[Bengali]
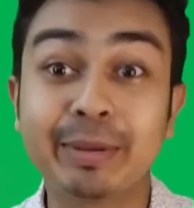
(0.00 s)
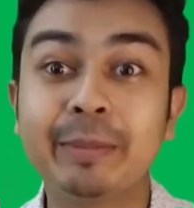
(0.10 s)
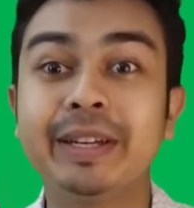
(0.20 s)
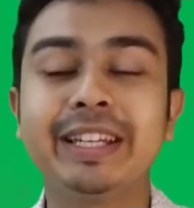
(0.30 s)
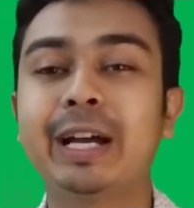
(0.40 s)

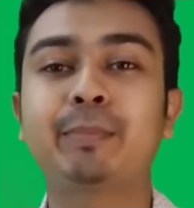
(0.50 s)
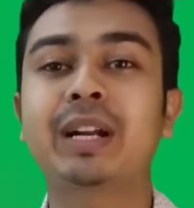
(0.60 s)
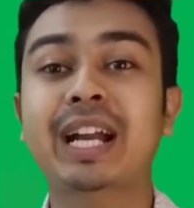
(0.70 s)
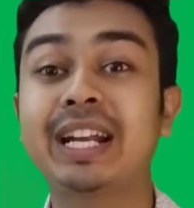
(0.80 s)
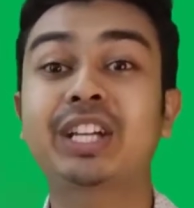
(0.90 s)
এভাবে
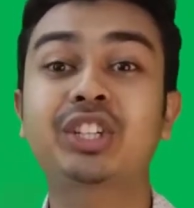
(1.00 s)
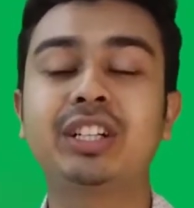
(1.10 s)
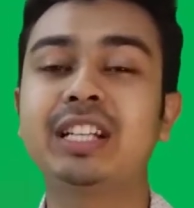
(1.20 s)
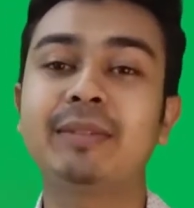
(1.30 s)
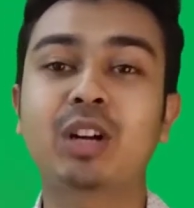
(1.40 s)
আপনার
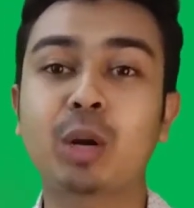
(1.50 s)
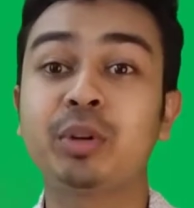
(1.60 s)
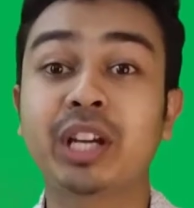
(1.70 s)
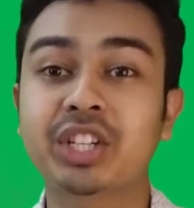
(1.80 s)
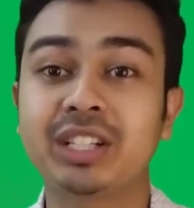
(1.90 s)
কানেকশান এবং
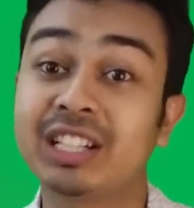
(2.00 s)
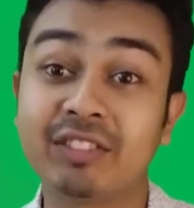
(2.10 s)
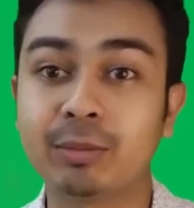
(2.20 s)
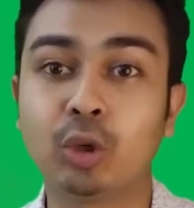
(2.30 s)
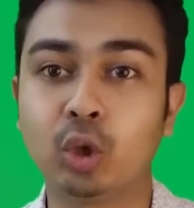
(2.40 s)
কমিউনিকেশান
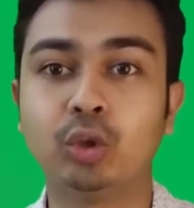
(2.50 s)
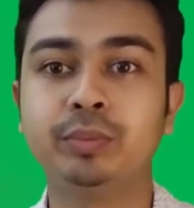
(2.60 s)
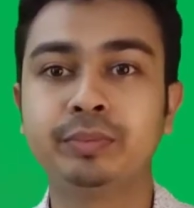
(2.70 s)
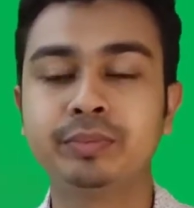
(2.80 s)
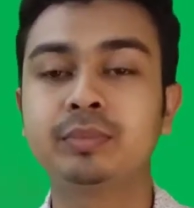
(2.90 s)
ডেভেলপ হলো
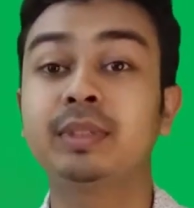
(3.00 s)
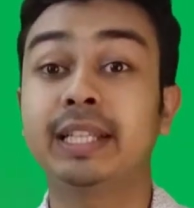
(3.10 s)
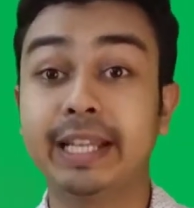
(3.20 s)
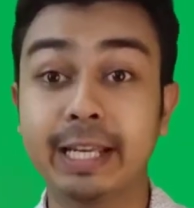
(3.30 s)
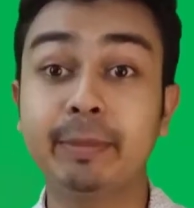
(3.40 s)

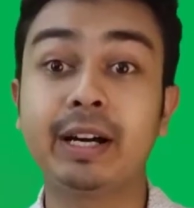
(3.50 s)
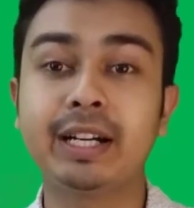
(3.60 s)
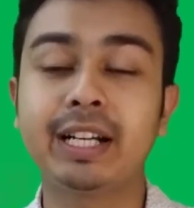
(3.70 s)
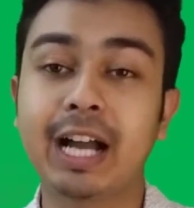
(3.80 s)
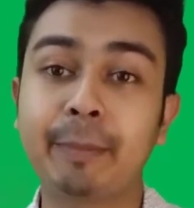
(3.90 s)

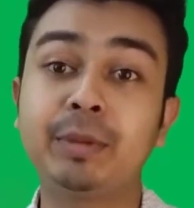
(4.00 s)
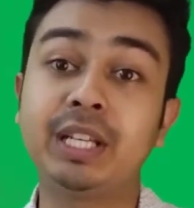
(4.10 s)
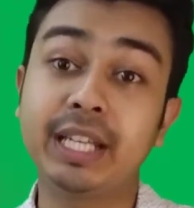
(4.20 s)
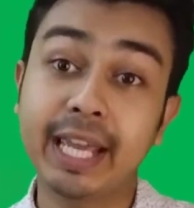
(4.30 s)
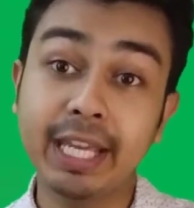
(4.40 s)
এবার
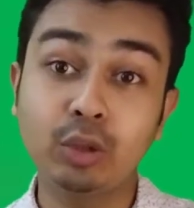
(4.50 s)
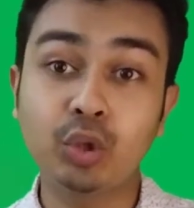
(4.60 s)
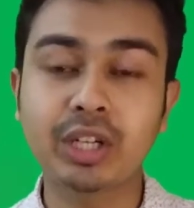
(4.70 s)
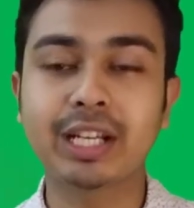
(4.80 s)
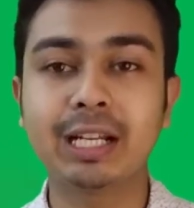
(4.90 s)
আপনি এই
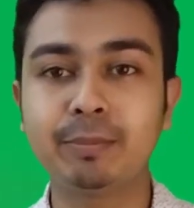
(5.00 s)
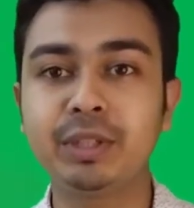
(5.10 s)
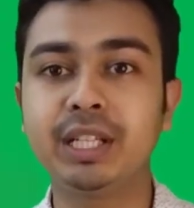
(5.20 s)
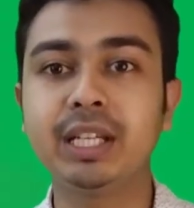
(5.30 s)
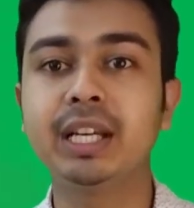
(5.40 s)
দুইটার হেল্প
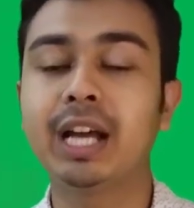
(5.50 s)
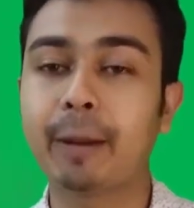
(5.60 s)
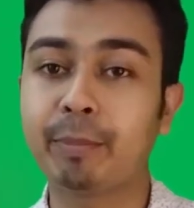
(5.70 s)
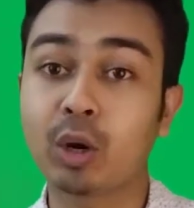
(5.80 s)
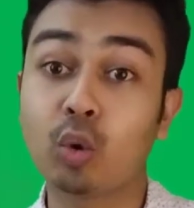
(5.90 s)
নিয়ে
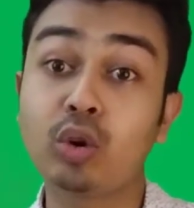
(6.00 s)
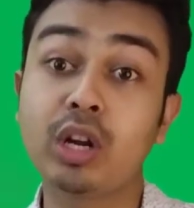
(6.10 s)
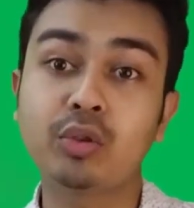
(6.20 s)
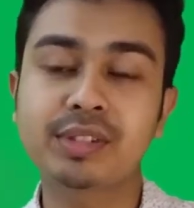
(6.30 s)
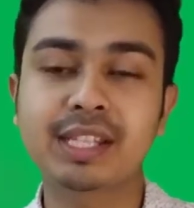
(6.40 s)
আপনার
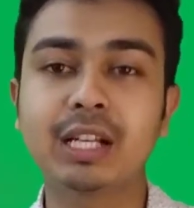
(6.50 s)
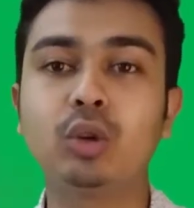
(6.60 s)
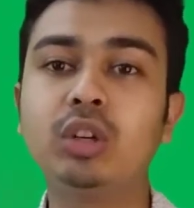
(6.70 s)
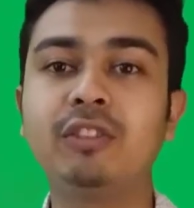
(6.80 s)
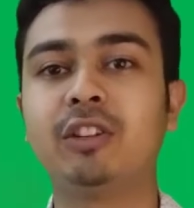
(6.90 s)
অন্যান্য
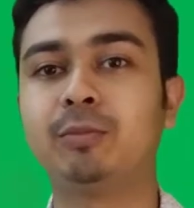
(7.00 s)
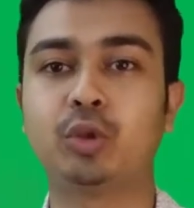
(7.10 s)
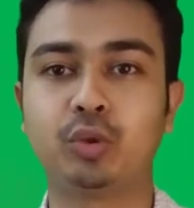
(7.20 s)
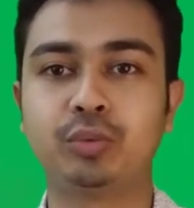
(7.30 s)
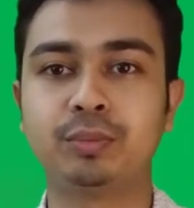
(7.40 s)
স্কিলগুলো ডেভেলপ
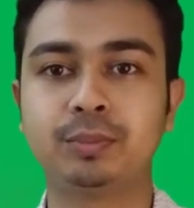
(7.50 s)
করুন